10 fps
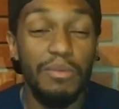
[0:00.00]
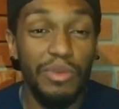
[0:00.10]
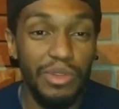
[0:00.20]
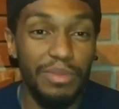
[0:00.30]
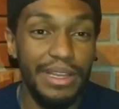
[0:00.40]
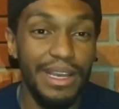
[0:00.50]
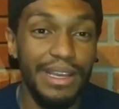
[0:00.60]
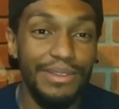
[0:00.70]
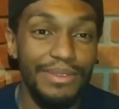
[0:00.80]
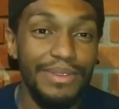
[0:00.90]
muito
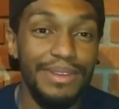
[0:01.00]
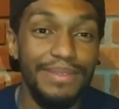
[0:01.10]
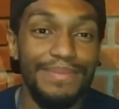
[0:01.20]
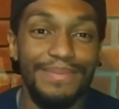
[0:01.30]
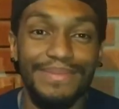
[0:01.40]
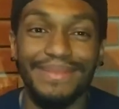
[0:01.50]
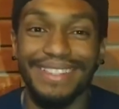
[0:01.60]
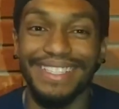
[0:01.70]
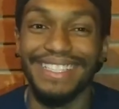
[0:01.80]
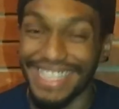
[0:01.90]
obrigado
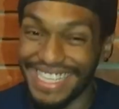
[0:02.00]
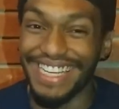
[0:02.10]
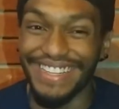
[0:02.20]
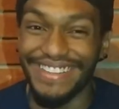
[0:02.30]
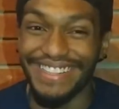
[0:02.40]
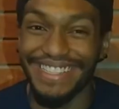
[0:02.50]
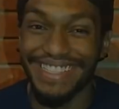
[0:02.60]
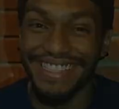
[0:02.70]
e é nóis.